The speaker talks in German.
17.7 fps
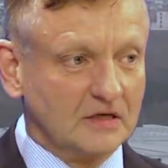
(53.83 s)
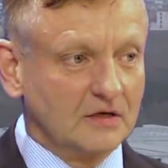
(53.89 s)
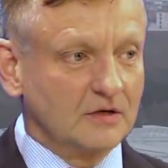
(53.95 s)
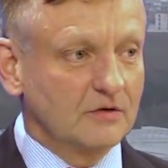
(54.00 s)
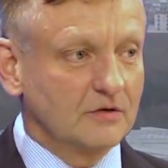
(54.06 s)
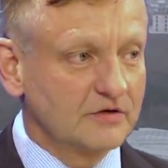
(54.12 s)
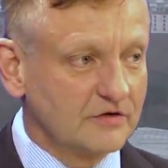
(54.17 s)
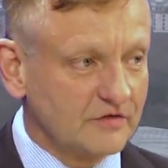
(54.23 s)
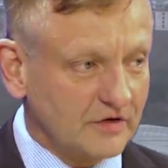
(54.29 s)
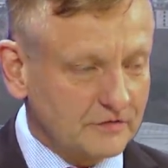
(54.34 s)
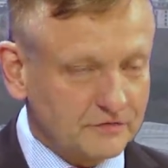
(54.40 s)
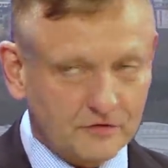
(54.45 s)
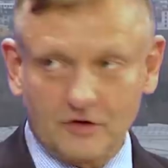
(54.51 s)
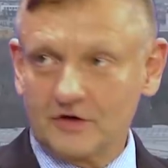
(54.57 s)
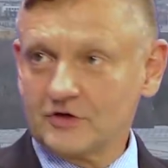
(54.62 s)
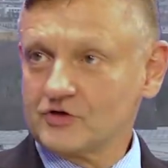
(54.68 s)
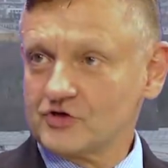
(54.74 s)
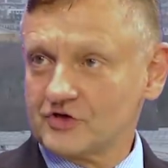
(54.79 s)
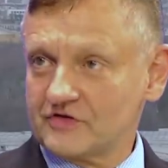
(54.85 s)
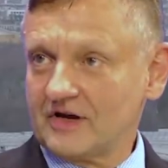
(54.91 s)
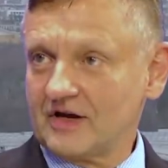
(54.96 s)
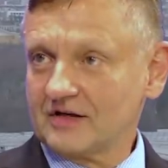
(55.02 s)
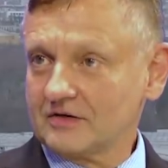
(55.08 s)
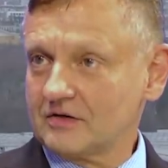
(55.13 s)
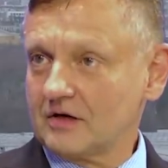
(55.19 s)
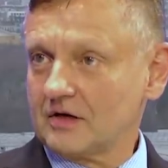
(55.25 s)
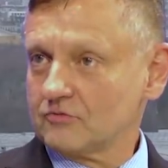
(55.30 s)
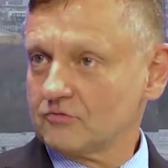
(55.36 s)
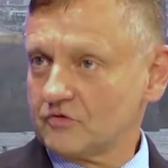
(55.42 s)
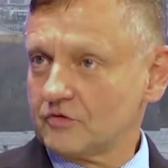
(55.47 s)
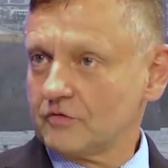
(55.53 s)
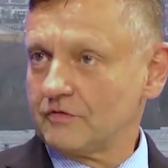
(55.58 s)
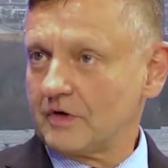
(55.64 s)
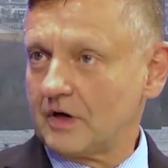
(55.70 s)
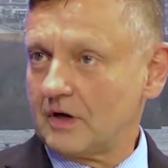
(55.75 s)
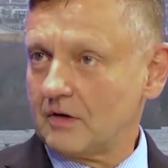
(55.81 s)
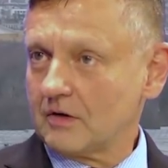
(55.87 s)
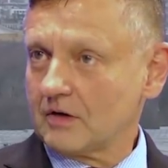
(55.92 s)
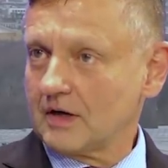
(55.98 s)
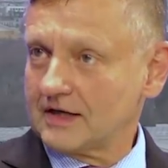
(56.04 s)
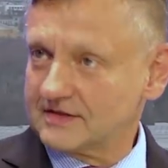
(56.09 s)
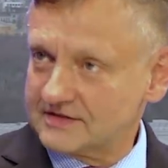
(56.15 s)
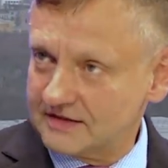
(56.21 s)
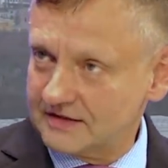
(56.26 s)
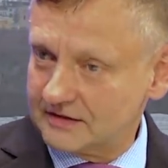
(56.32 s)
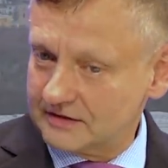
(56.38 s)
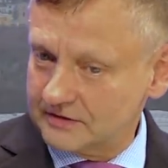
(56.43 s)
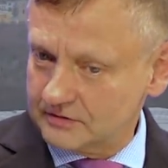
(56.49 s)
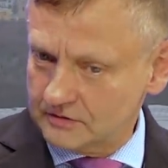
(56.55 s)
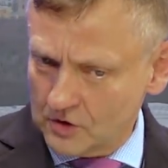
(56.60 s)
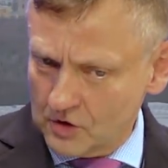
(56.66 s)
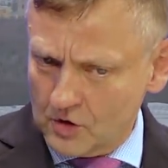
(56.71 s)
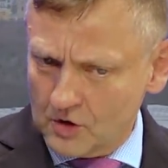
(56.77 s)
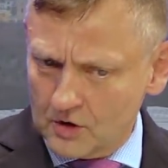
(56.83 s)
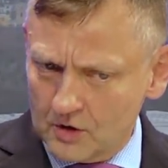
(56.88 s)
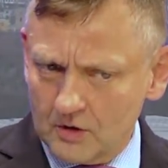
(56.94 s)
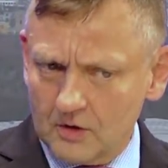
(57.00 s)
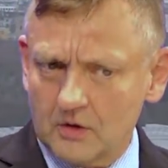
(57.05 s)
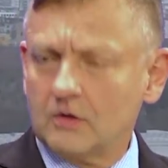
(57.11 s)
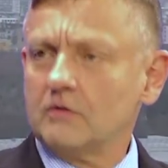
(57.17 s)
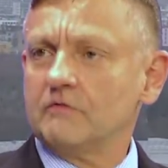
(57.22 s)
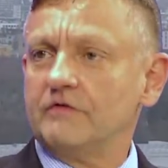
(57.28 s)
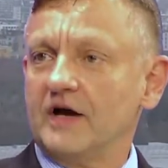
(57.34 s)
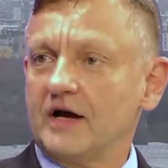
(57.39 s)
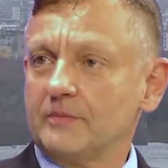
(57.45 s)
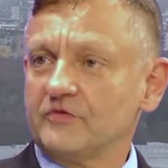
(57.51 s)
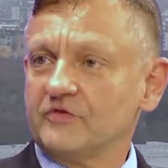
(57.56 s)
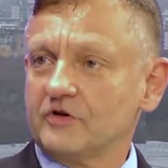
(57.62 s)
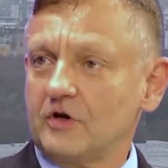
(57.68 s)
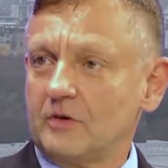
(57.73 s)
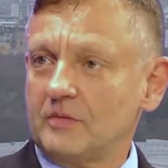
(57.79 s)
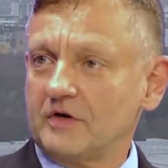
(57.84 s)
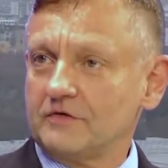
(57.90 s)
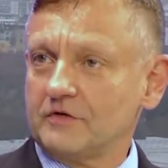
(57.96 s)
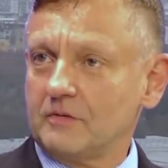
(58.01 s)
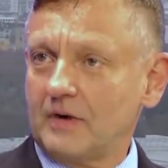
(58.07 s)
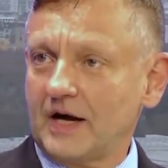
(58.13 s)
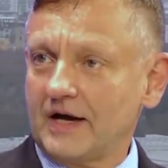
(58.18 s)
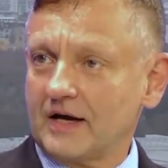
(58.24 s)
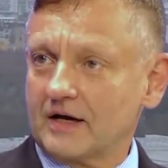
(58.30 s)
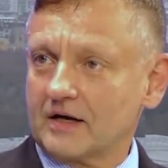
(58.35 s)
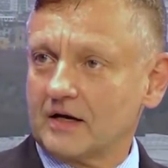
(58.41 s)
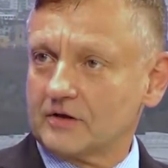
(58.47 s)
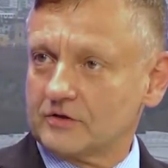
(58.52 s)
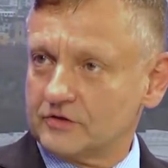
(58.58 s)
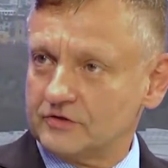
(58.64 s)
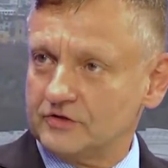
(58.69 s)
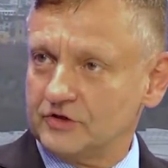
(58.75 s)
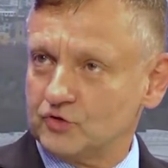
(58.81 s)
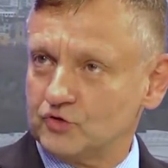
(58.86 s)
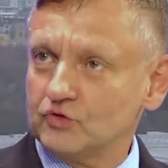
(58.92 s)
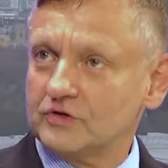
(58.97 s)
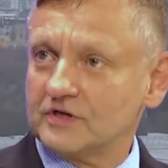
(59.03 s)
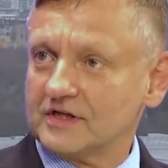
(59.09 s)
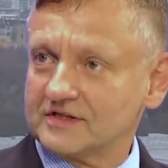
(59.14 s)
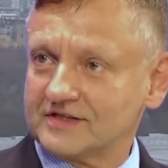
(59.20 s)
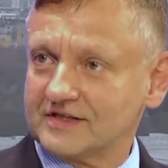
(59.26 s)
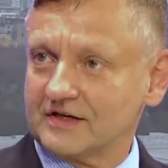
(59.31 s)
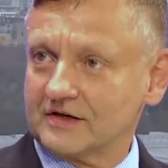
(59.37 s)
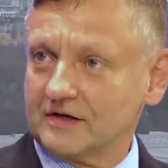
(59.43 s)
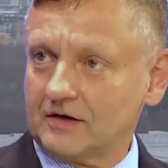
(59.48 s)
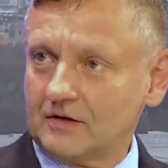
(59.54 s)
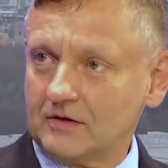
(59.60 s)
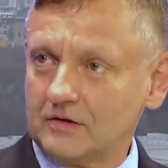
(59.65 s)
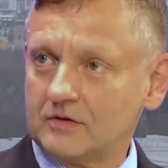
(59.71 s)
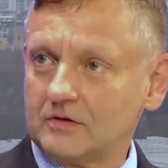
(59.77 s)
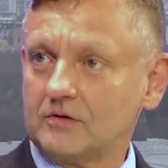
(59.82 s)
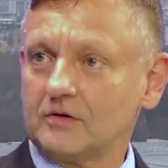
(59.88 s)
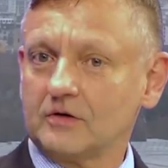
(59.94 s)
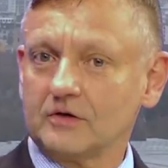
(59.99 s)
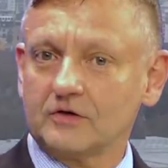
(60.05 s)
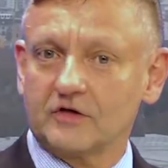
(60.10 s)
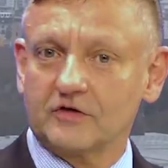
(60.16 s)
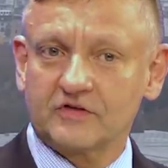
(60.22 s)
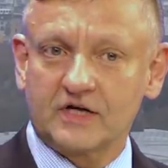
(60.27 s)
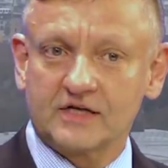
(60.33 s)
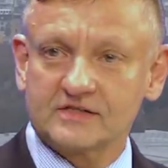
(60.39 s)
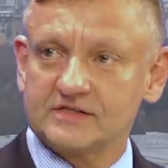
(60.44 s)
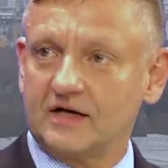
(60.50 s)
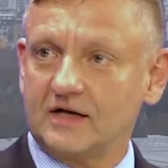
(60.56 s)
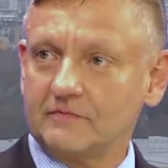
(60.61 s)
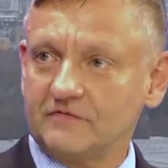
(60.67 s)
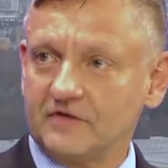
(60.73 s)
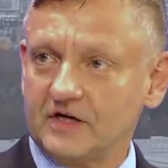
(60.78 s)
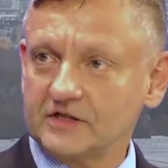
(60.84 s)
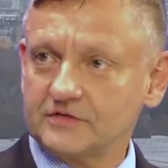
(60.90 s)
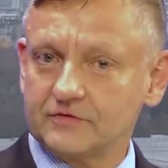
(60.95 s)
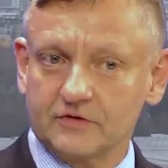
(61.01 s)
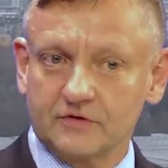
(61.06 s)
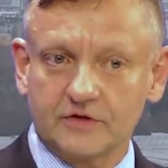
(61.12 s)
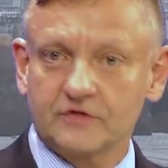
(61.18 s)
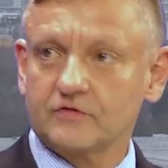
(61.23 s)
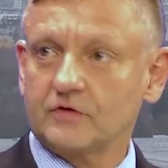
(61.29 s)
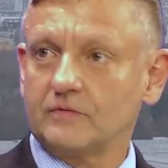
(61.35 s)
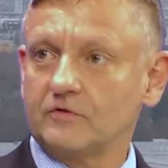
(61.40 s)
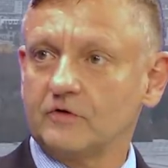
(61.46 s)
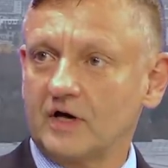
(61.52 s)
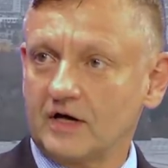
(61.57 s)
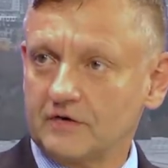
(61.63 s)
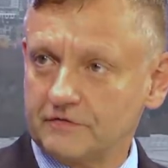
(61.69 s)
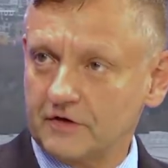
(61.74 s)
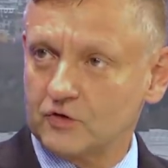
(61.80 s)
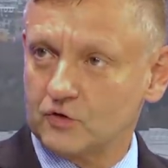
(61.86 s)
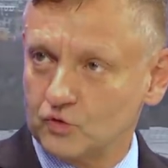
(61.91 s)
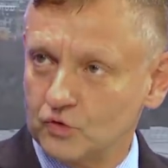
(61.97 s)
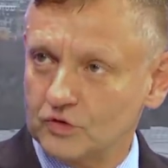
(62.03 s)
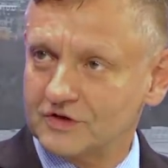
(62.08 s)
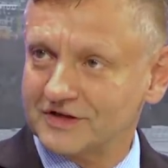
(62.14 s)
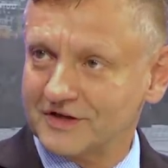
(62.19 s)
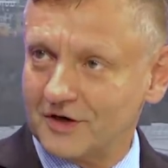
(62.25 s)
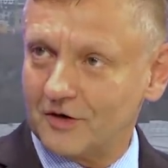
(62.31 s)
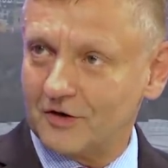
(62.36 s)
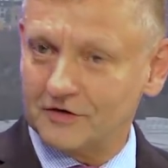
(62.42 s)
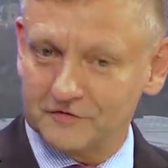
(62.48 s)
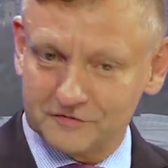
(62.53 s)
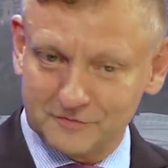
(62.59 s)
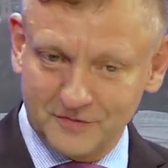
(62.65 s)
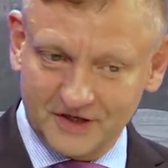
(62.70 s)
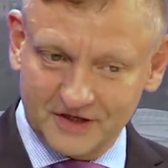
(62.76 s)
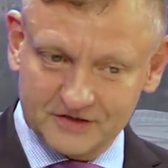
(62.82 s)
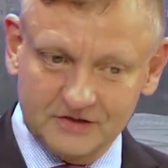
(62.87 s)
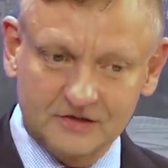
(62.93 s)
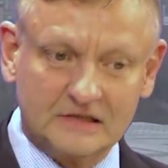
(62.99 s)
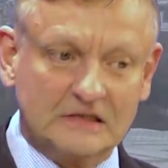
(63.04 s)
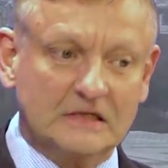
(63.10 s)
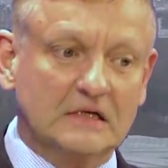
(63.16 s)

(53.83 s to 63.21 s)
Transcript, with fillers: Und dieser Freund sagt dann zu Frau Kanzlerin, werben Sie doch mal für Wirecard. Die tut das dann auch und das Kanzleramt weiß von nichts, obwohl einfach googeln geholfen hätte.